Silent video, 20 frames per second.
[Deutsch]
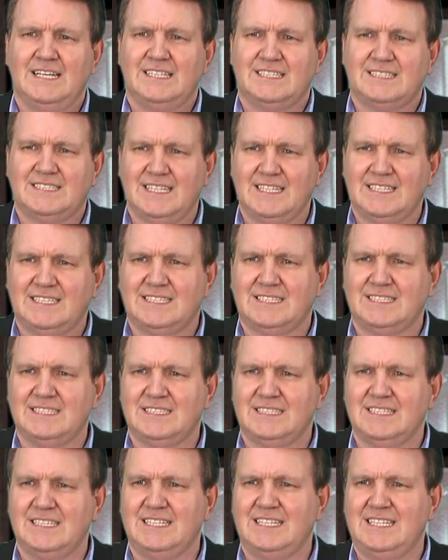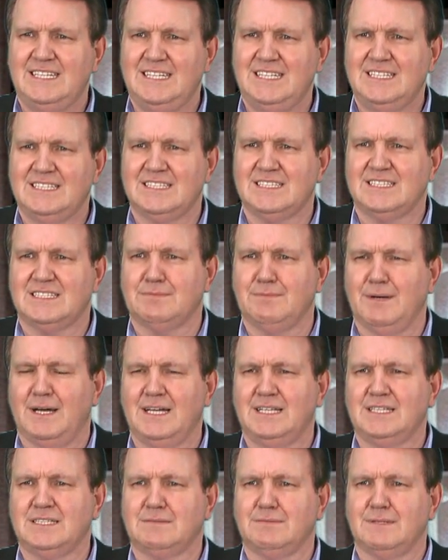Setzen Sie diese
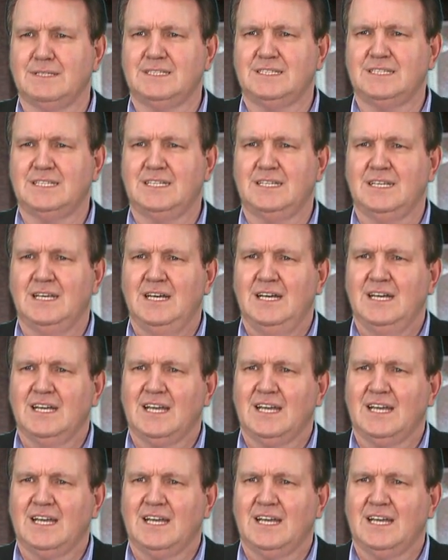22